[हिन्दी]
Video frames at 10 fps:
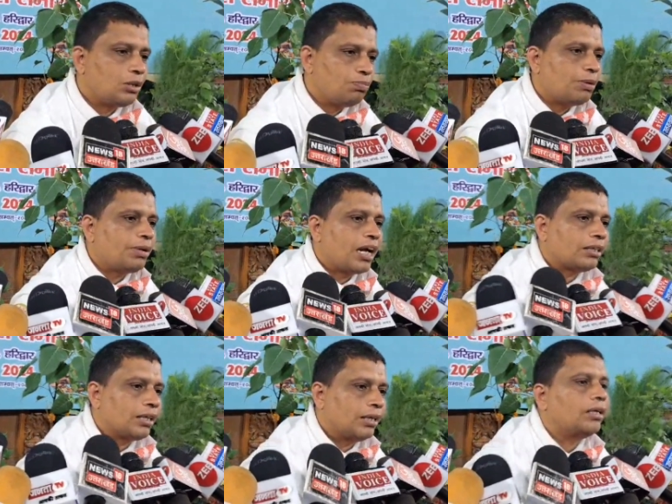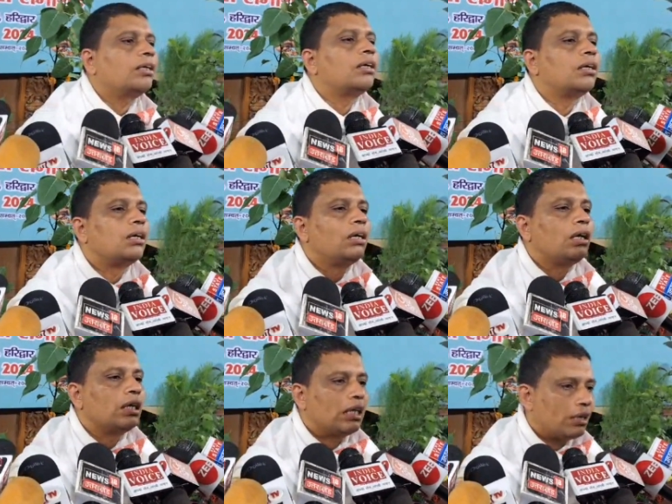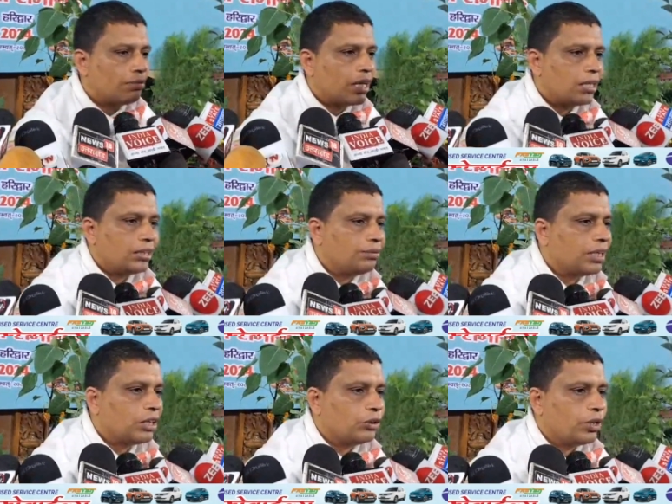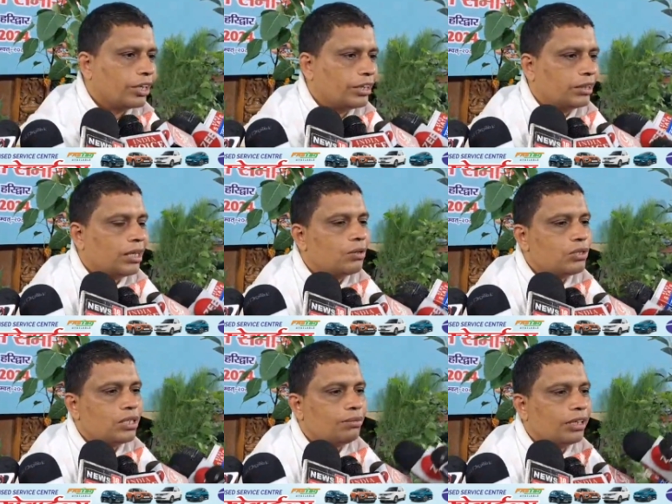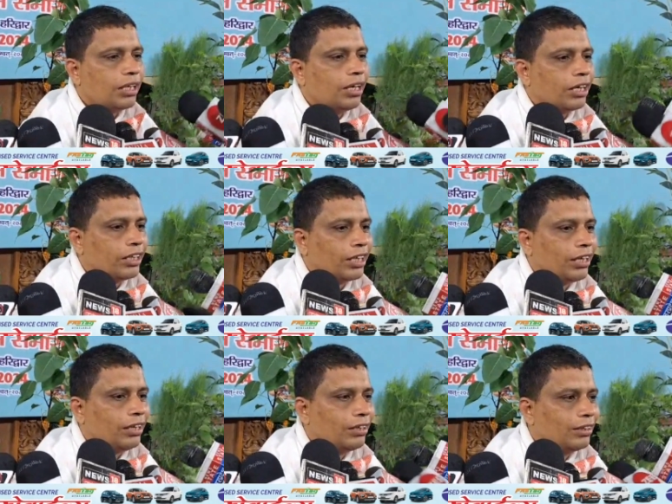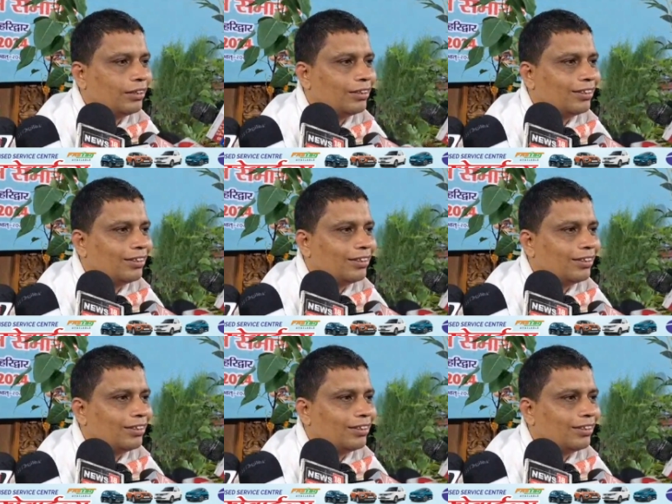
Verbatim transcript: रूप में मनाते हैं कि हमारा जीवन का जो लक्ष्य था उस जीवन के लक्ष्य